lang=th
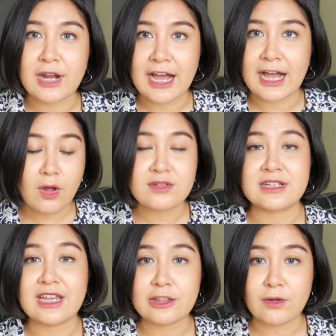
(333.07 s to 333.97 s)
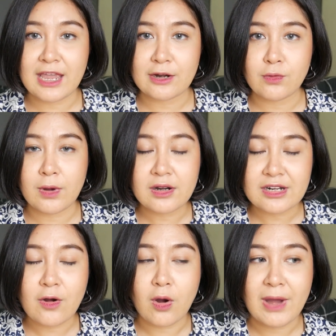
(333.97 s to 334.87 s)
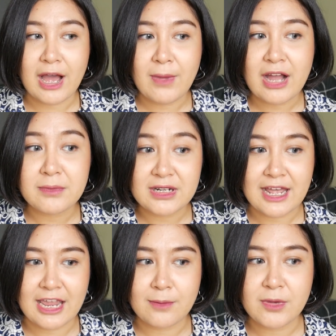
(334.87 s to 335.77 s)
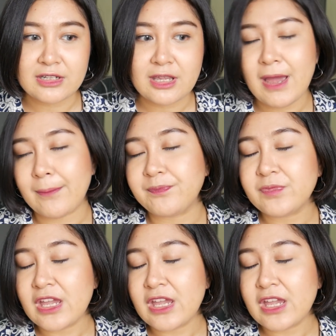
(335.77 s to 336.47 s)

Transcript: นะคะลองสังเกตตัวเองดูว่าเรามามากเบอร์ไหนเบอร์ที่แบบ